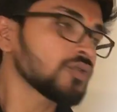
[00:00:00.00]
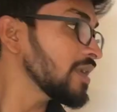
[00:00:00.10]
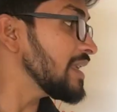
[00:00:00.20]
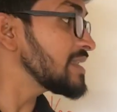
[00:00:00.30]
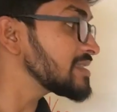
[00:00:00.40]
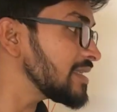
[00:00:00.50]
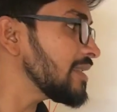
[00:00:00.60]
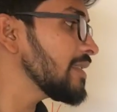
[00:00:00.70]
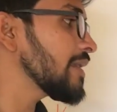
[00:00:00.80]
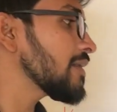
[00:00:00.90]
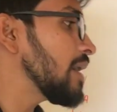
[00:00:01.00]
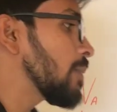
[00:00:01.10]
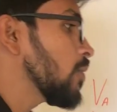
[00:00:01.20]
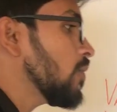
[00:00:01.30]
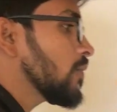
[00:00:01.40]
तो इससे देखकर
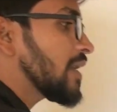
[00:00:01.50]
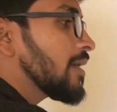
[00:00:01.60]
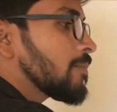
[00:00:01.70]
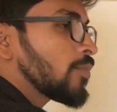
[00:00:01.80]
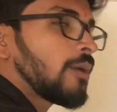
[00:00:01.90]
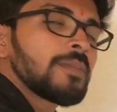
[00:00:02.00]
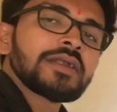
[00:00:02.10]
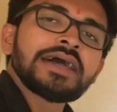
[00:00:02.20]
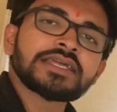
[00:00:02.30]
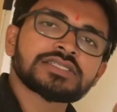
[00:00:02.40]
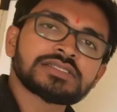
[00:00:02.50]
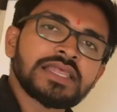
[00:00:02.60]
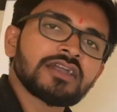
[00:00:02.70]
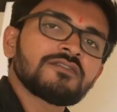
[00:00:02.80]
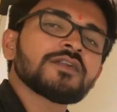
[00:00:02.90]
आपको उनके प्रॉपर डायरेक्शन
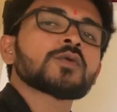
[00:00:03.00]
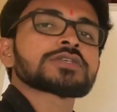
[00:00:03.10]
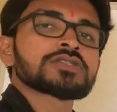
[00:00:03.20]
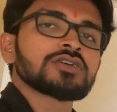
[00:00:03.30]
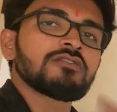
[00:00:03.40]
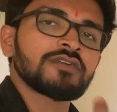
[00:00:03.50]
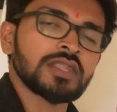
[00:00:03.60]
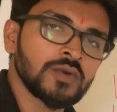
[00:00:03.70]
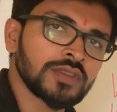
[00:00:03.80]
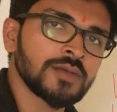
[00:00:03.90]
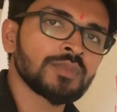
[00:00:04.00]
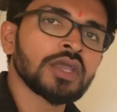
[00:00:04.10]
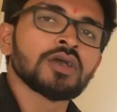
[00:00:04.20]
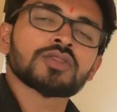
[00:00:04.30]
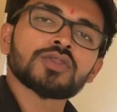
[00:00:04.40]
लेकर फिर क्वेश्चन सॉल्व करने होते
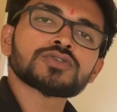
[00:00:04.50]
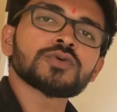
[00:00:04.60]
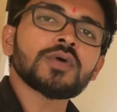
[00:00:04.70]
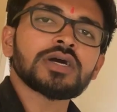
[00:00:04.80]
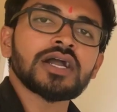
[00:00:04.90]
हैं तो दोस्तों